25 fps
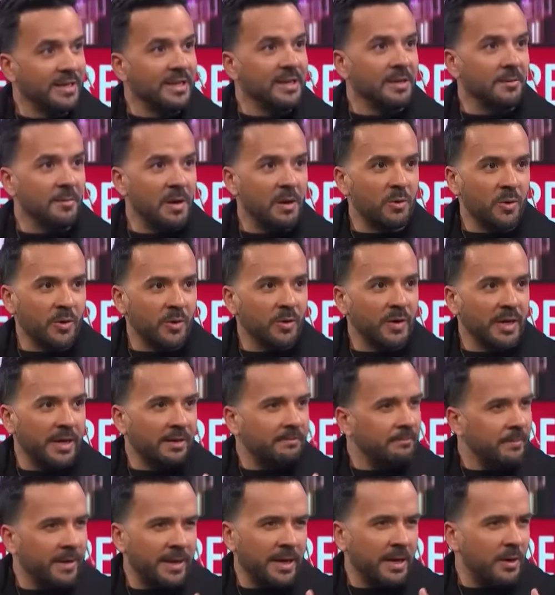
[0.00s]
Me acuerdo que
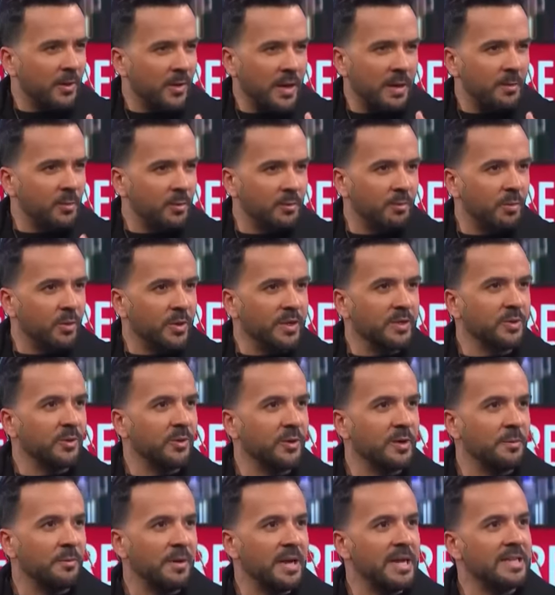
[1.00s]
recaudamos un poquito
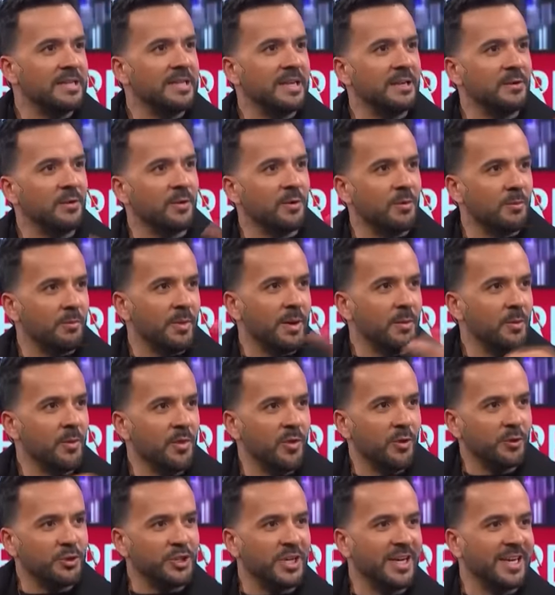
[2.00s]
de plata y nos compramos
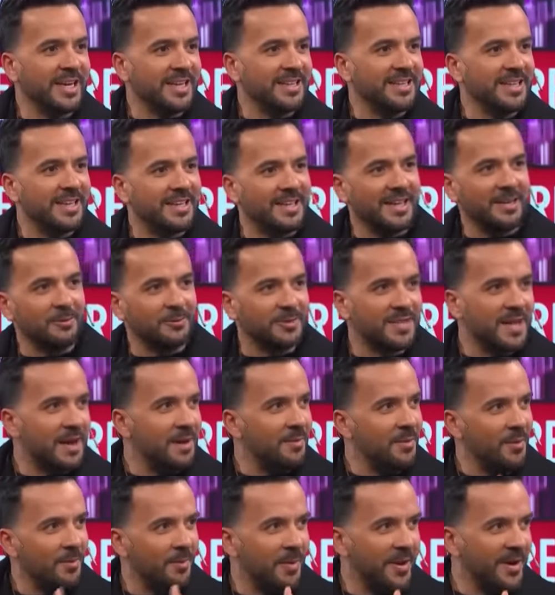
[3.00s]
dos chaquetas que
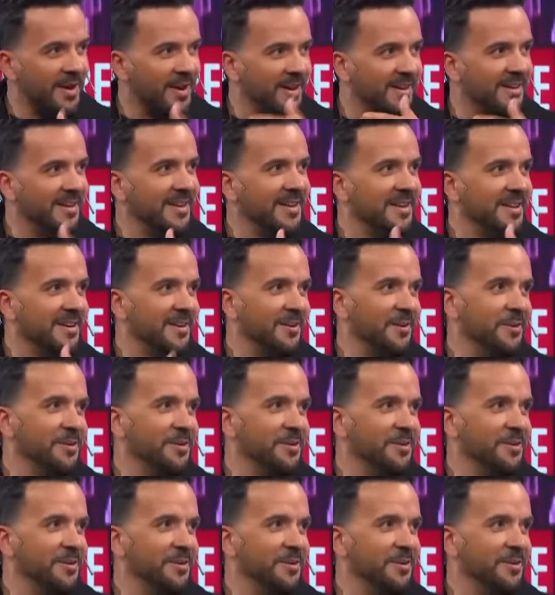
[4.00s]
usábamos para los